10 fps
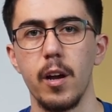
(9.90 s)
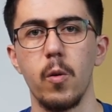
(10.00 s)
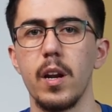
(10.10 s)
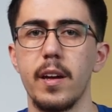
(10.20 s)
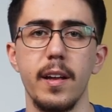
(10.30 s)
En
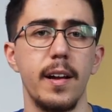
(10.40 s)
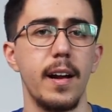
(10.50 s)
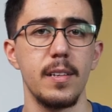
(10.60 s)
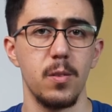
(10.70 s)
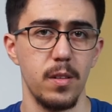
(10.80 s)
cualquier
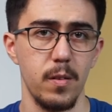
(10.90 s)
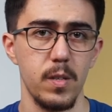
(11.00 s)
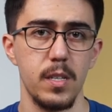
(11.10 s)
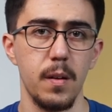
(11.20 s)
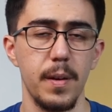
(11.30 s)
caso de
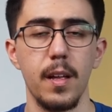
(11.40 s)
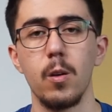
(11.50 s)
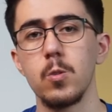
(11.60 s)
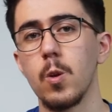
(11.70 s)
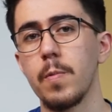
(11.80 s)
nuestra vida,
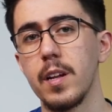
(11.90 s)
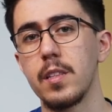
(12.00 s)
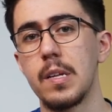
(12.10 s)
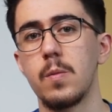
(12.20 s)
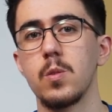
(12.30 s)
los
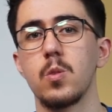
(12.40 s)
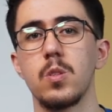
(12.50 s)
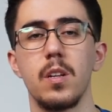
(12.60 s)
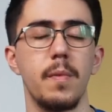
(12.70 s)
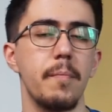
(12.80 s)
objetivos
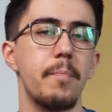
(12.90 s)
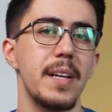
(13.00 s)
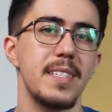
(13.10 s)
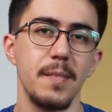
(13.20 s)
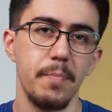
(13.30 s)
nos sirven
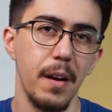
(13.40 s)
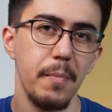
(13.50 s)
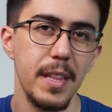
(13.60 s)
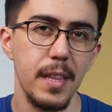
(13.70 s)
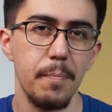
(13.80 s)

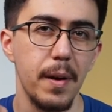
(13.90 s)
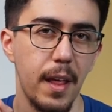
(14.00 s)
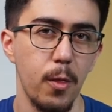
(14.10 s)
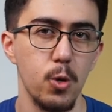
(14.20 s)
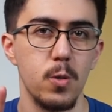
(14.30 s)
principalmente
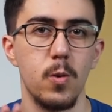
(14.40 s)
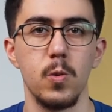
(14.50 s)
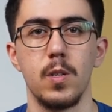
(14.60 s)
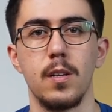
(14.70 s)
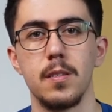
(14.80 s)
para dos
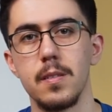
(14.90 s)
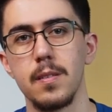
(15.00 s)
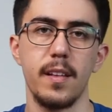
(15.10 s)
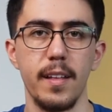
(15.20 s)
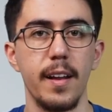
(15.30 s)
cosas.
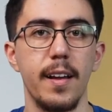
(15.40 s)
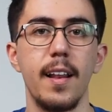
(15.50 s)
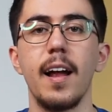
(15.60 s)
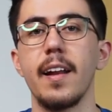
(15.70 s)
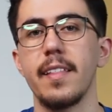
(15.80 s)
Tener
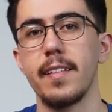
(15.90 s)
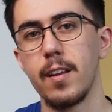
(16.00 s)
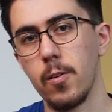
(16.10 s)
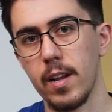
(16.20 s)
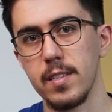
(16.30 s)
claridad
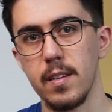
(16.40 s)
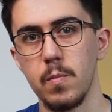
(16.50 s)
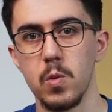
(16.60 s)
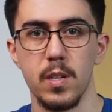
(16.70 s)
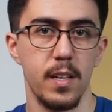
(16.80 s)
en lo que
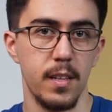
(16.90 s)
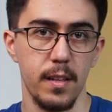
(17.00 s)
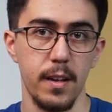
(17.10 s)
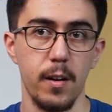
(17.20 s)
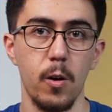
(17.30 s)
hacemos y
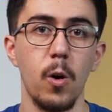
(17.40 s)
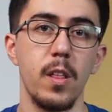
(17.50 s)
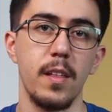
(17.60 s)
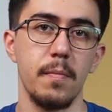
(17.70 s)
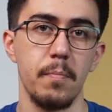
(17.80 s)
tener
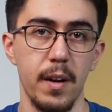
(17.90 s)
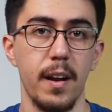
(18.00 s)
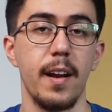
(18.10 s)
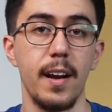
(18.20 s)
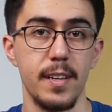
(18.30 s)
orden
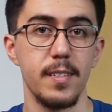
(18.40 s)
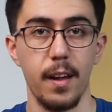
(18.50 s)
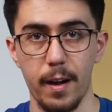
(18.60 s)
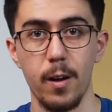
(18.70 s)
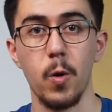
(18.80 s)
para
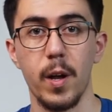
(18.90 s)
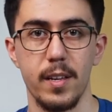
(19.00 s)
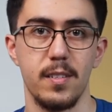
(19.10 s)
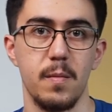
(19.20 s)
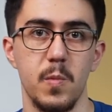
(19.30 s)
realizar lo que
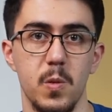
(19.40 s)
hacemos.